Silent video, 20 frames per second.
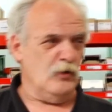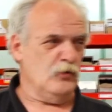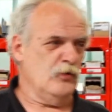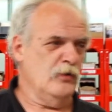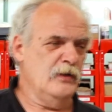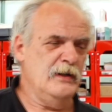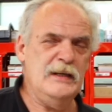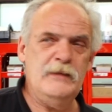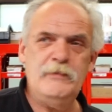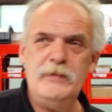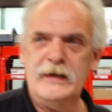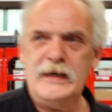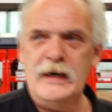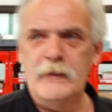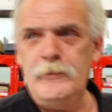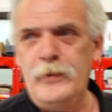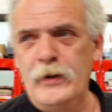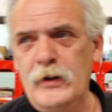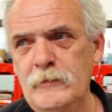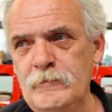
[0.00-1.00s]
Auto. Liebe
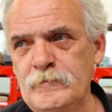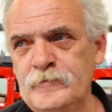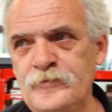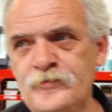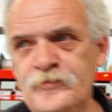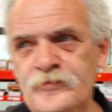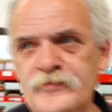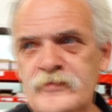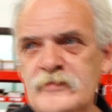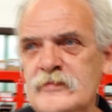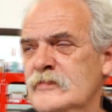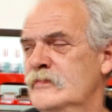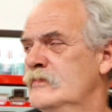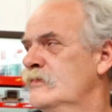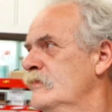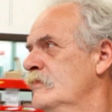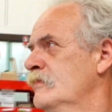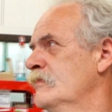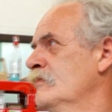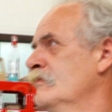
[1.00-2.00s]
Camper. Ähnlich wie
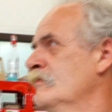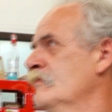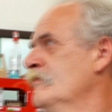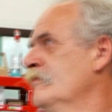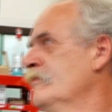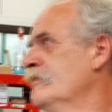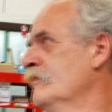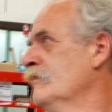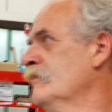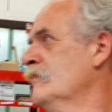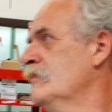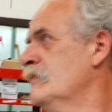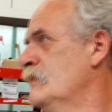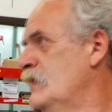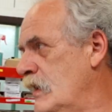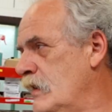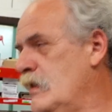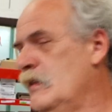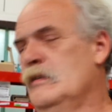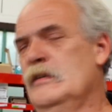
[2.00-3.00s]
der Köfter.
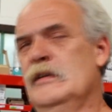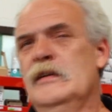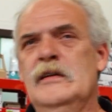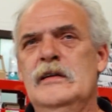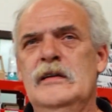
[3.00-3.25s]
Ja, ja.